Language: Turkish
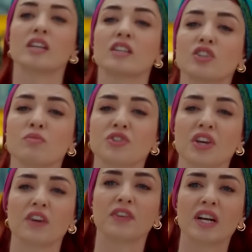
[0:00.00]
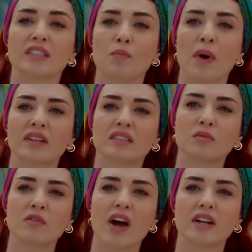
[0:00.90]
Gidişimin şerefine gına
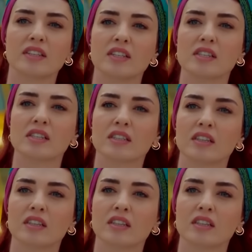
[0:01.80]
partisi mi verdiniz?